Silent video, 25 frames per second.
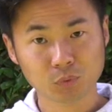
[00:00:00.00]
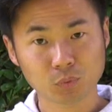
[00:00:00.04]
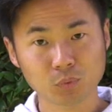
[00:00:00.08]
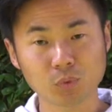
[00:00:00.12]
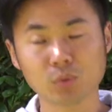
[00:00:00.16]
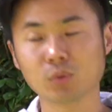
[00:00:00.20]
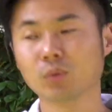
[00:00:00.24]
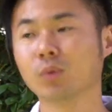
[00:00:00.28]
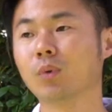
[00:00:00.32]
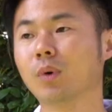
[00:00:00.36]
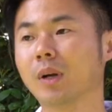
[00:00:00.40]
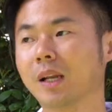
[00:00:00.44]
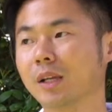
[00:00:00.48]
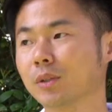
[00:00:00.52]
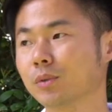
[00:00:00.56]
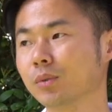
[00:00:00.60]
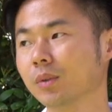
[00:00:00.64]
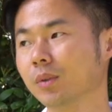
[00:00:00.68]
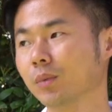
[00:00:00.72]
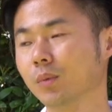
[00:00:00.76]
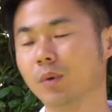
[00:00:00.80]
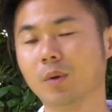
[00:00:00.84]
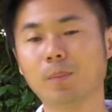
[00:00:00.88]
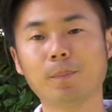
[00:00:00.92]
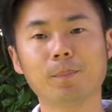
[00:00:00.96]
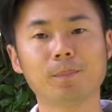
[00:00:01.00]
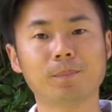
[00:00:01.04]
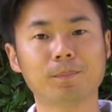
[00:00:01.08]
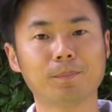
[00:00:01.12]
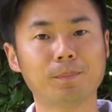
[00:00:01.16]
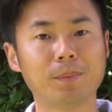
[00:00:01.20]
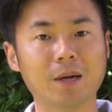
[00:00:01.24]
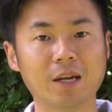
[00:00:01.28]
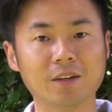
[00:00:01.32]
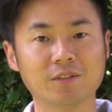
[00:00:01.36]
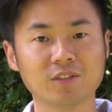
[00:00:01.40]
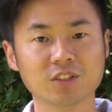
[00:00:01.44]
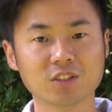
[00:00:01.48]
对于我来说，我
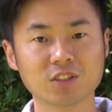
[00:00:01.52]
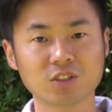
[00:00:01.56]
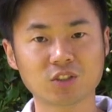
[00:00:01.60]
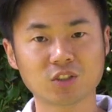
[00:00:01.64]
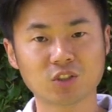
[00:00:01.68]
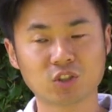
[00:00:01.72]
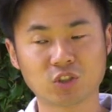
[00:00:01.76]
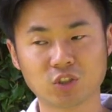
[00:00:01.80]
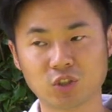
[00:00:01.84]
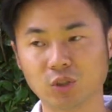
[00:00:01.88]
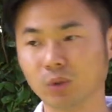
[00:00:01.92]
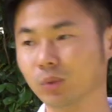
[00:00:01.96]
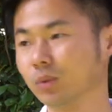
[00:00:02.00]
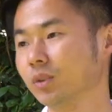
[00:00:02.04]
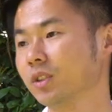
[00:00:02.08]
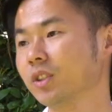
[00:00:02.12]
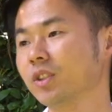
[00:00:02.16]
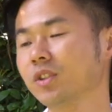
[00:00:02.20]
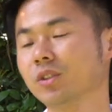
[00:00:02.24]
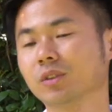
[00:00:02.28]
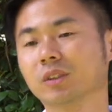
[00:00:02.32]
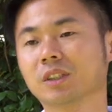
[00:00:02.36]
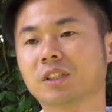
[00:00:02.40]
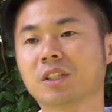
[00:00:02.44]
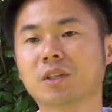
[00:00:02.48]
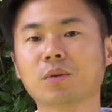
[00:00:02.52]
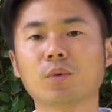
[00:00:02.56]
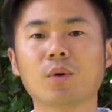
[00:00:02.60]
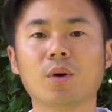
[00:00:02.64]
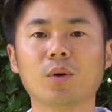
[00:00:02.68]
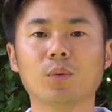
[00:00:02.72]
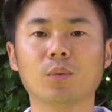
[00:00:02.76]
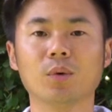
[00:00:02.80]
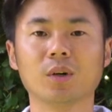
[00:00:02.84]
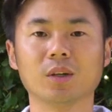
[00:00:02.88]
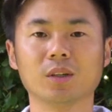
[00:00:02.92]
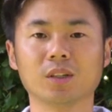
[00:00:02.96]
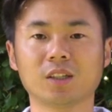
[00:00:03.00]
百分之九十九的情
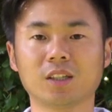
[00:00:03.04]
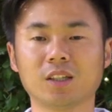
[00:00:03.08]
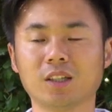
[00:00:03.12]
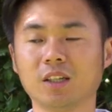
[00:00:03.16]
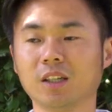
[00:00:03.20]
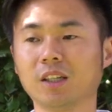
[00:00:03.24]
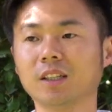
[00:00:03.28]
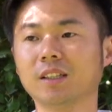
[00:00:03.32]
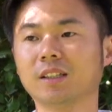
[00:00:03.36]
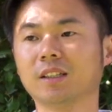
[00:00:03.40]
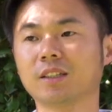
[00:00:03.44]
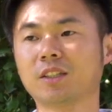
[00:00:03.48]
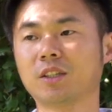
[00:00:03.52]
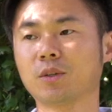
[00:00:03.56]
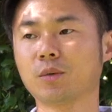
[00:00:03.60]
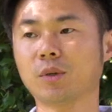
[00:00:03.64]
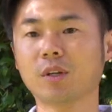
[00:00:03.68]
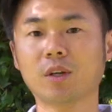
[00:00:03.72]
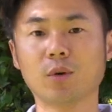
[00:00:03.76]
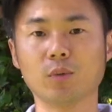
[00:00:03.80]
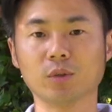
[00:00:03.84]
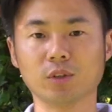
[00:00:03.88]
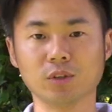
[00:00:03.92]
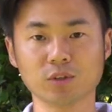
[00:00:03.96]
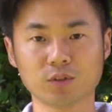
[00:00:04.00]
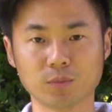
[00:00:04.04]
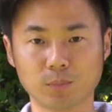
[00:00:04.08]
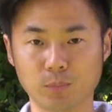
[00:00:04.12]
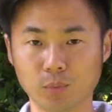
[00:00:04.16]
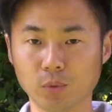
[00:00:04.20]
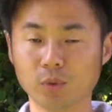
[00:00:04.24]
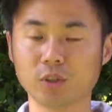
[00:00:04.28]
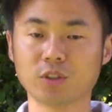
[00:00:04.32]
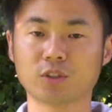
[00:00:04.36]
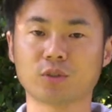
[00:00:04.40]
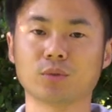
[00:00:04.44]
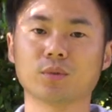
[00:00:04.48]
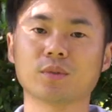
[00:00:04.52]
况我可以的情况下，我都是不
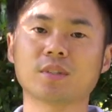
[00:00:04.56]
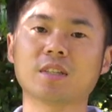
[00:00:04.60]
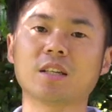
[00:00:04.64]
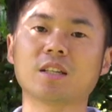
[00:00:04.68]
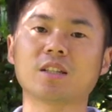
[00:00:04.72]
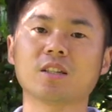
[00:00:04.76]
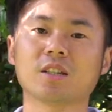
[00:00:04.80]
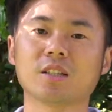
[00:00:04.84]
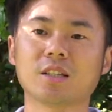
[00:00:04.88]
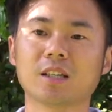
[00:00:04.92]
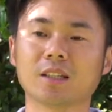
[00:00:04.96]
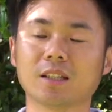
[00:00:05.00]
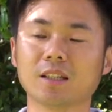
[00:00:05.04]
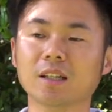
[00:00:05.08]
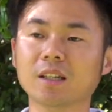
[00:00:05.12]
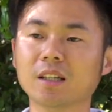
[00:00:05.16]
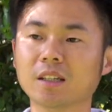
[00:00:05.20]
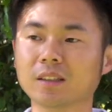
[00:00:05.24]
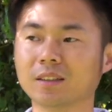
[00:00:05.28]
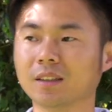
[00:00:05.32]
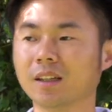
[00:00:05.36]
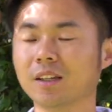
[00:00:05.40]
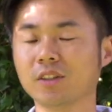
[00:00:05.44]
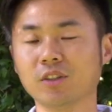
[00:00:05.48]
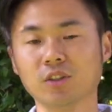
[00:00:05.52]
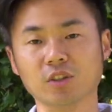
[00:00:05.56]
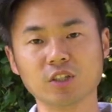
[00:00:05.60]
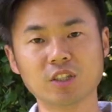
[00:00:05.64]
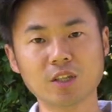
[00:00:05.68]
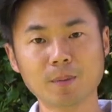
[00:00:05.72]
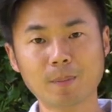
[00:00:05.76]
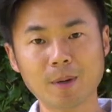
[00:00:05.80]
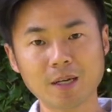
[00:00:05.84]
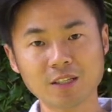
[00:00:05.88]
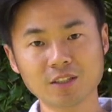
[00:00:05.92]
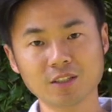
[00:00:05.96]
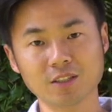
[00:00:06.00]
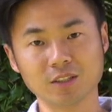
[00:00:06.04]
会使用三脚架的。当然有一些
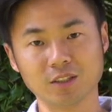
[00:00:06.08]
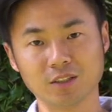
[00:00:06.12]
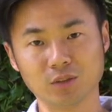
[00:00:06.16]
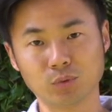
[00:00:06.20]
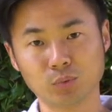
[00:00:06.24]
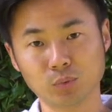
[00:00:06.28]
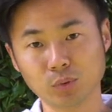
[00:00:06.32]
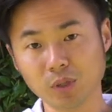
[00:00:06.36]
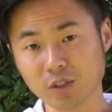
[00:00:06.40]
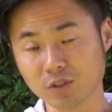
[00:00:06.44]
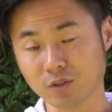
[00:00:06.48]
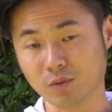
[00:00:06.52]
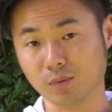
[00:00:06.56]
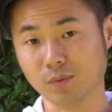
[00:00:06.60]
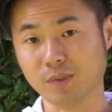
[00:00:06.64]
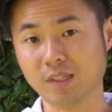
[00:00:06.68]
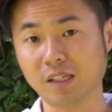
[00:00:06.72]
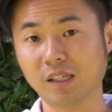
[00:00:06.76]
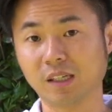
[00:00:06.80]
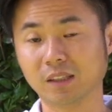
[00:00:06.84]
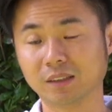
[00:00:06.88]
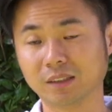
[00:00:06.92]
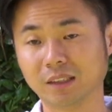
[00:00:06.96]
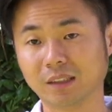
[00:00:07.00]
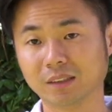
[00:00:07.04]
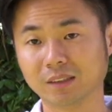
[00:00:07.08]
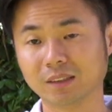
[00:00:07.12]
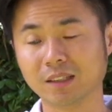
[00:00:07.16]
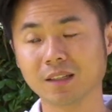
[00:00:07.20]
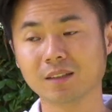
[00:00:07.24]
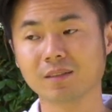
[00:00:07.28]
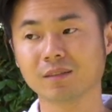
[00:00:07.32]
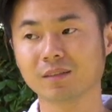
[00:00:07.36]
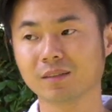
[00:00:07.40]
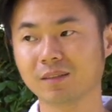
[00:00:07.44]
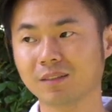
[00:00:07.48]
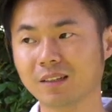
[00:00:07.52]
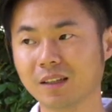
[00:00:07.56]
拍摄你需要使用三脚架，那
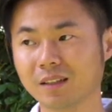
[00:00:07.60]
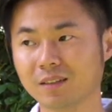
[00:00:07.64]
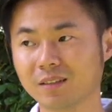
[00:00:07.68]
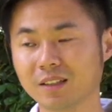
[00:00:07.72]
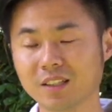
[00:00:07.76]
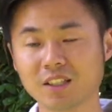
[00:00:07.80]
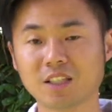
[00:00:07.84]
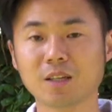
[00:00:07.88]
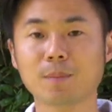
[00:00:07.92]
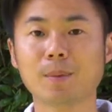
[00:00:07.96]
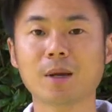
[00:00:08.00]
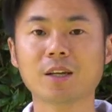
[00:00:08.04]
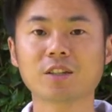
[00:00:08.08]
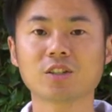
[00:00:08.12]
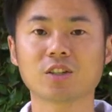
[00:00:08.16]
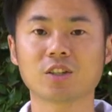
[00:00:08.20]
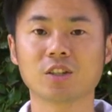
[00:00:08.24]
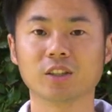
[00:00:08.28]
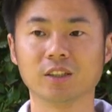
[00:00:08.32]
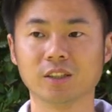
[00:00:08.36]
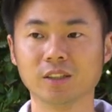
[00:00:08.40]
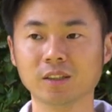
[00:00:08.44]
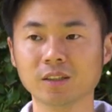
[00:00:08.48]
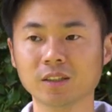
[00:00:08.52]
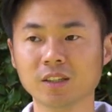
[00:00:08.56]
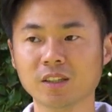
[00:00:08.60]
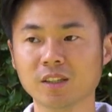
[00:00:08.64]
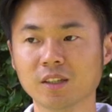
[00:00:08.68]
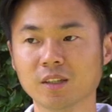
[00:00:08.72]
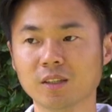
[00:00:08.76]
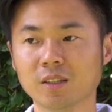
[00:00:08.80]
但那些拍摄可能